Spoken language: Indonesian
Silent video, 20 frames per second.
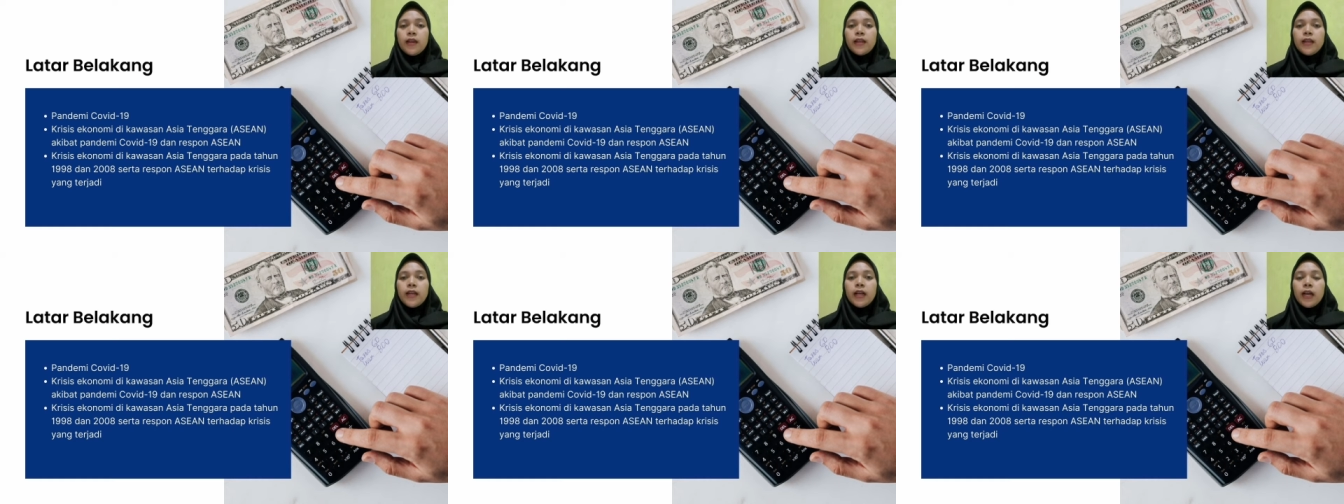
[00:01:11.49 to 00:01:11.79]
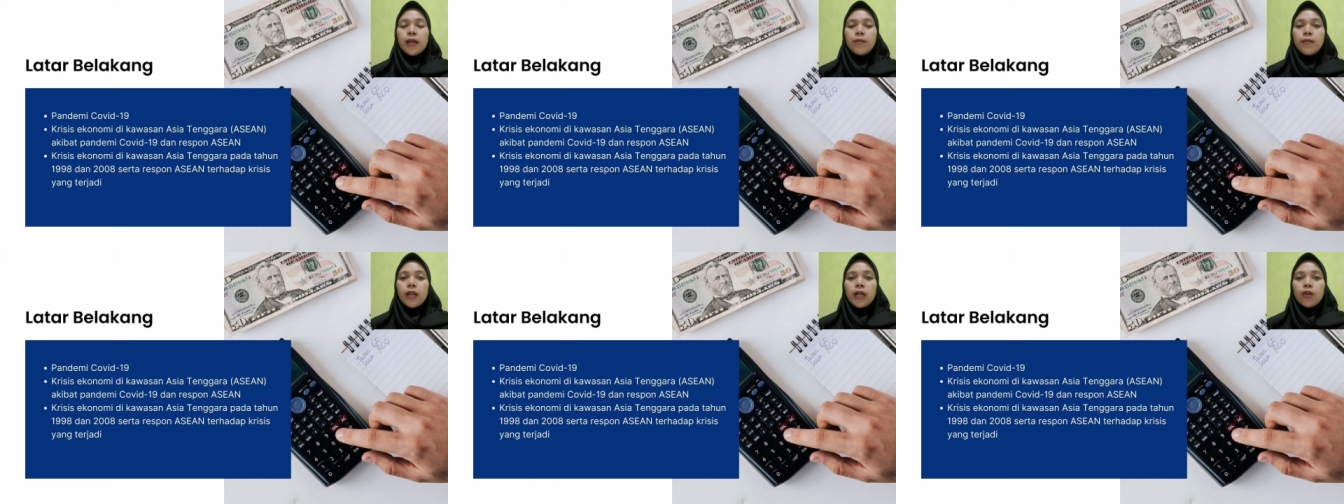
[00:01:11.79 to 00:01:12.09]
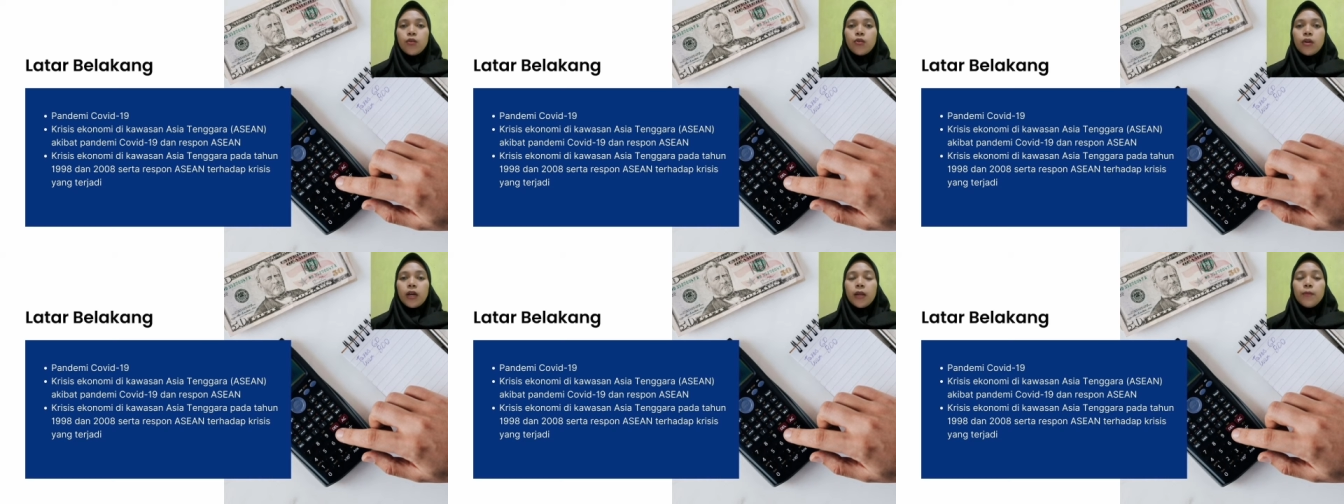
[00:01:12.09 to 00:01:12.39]
dengan
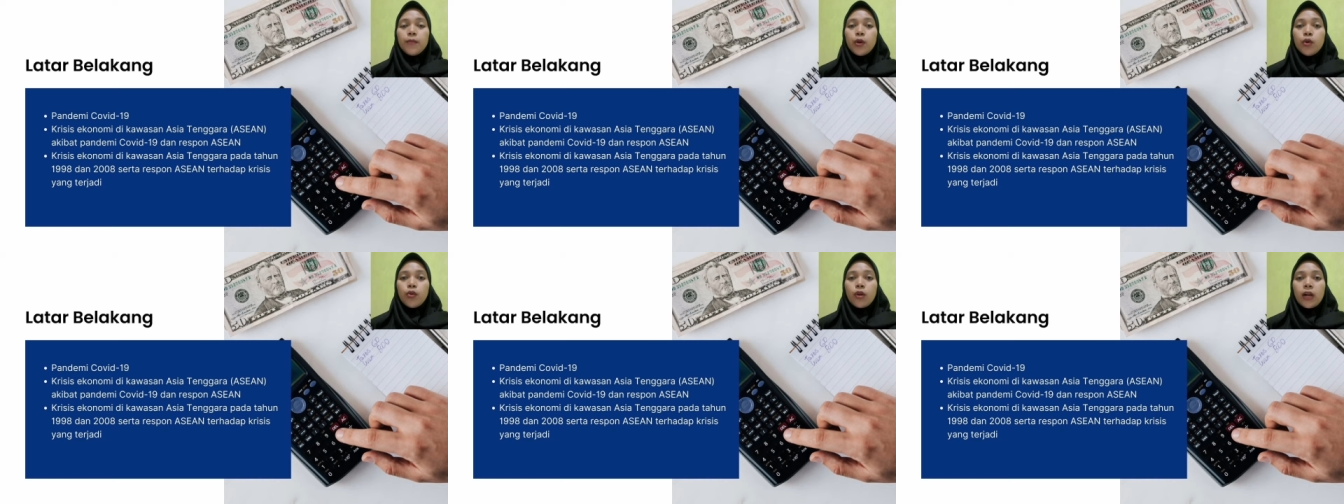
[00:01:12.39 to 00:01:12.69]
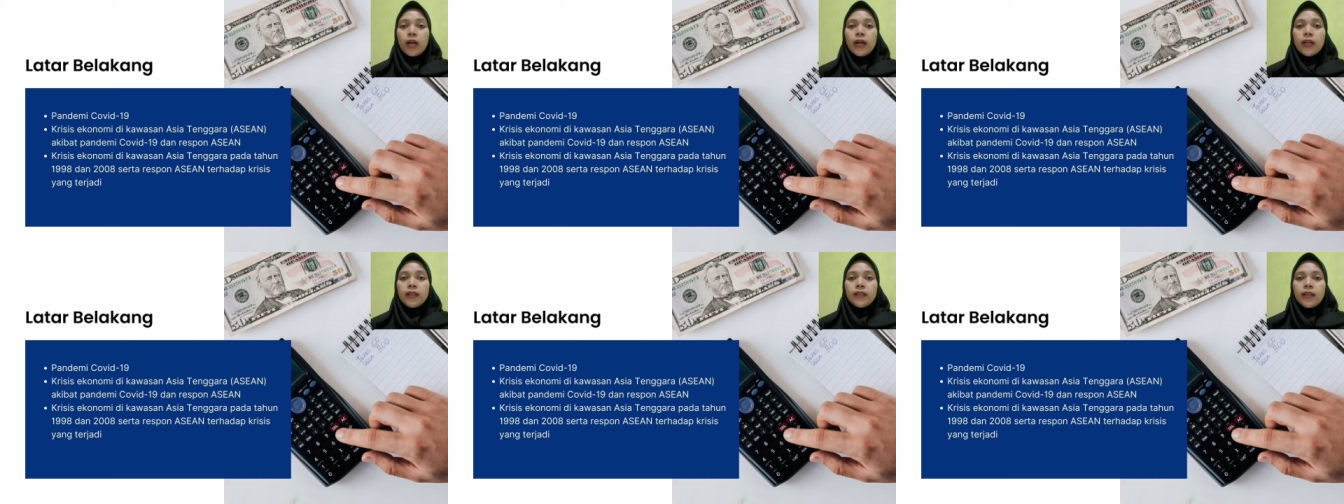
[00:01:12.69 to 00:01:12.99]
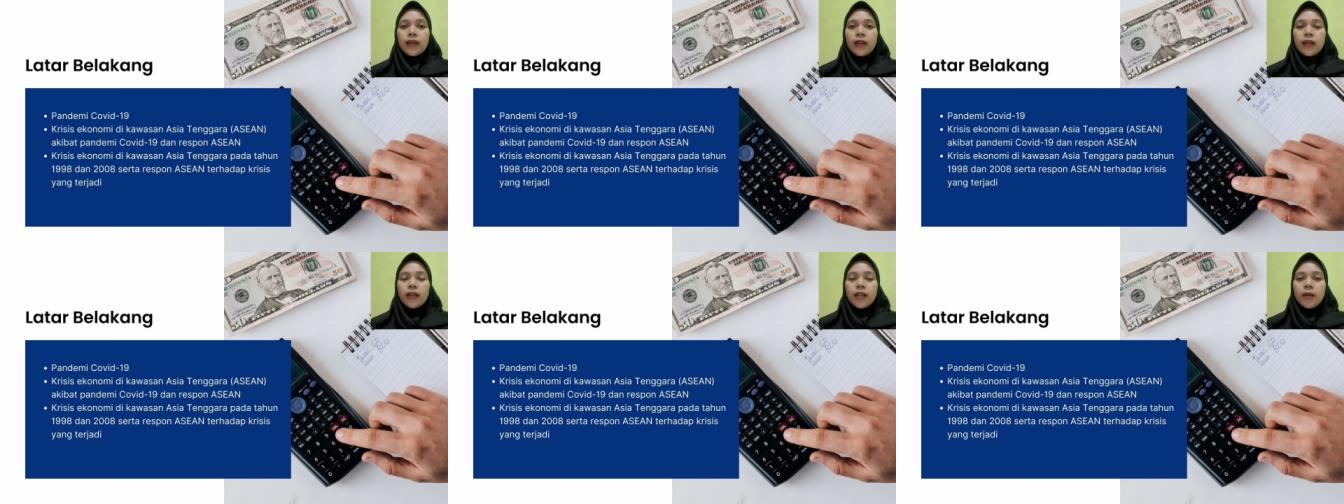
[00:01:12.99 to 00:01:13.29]
melakukan pengurangan
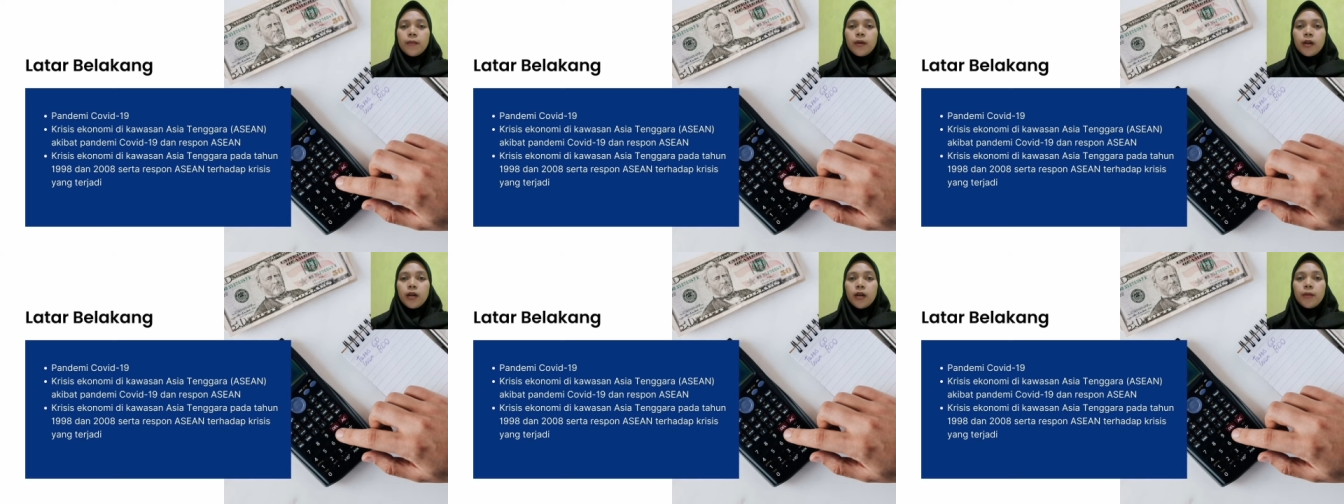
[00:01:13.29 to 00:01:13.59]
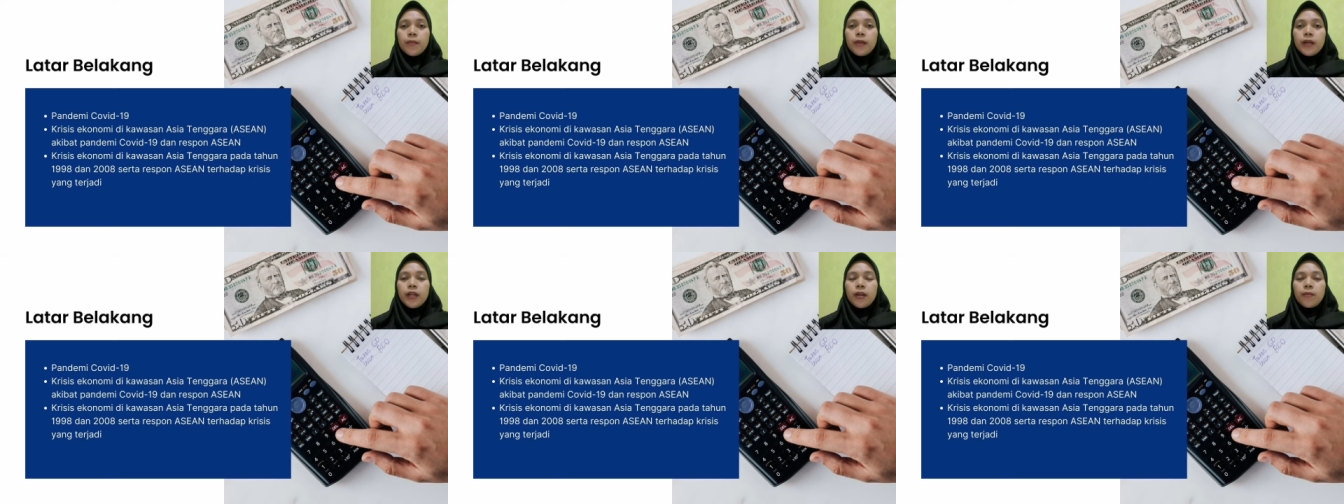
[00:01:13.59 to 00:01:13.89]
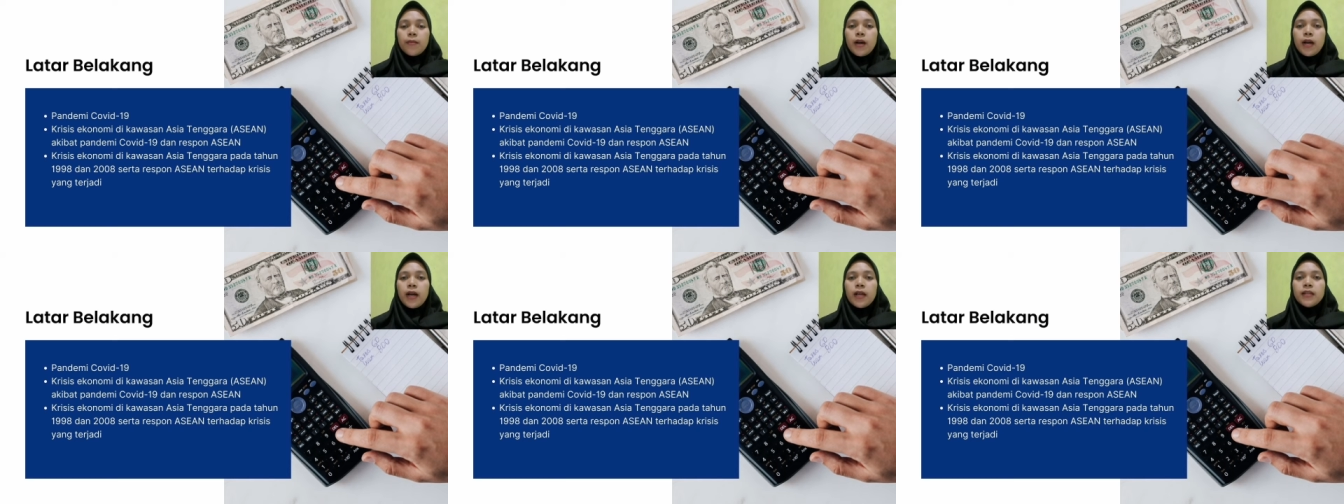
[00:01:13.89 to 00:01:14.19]
terhadap uh,
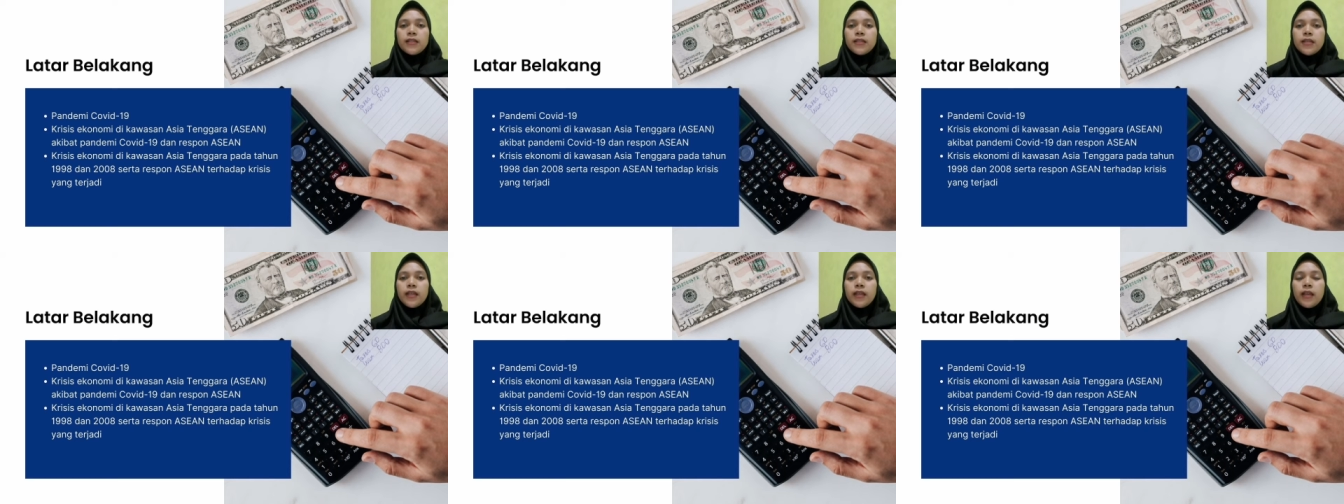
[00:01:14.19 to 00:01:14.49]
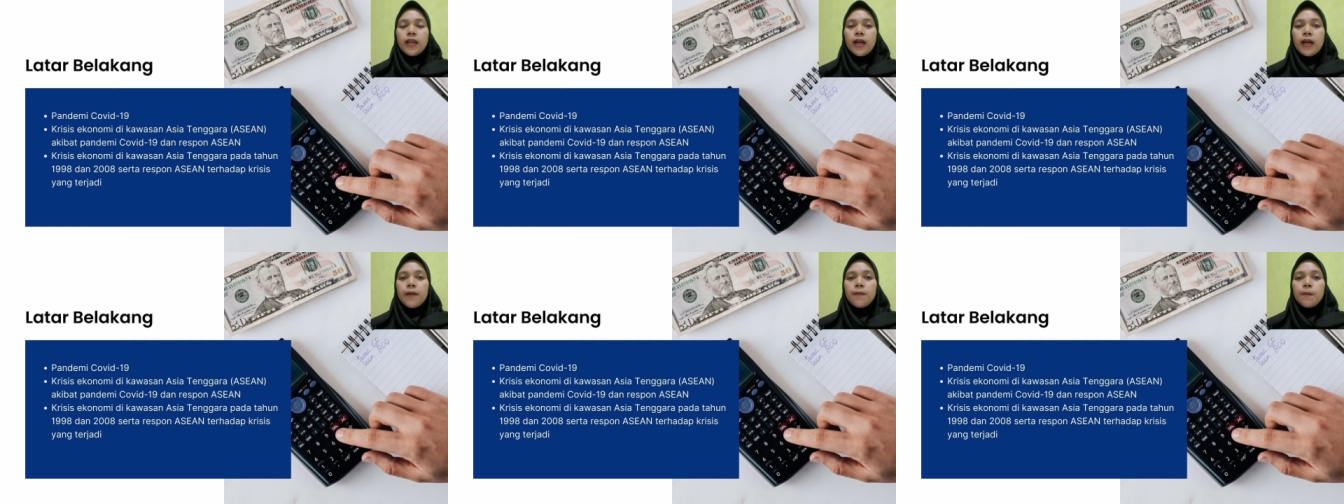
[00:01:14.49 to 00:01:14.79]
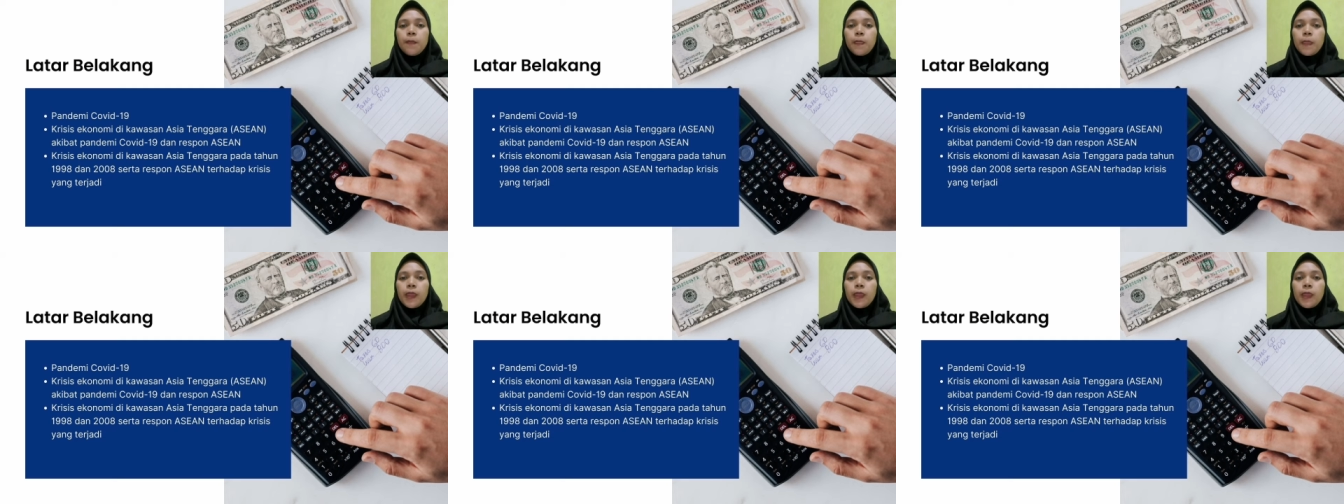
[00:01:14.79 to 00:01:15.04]
penerbangan sehingga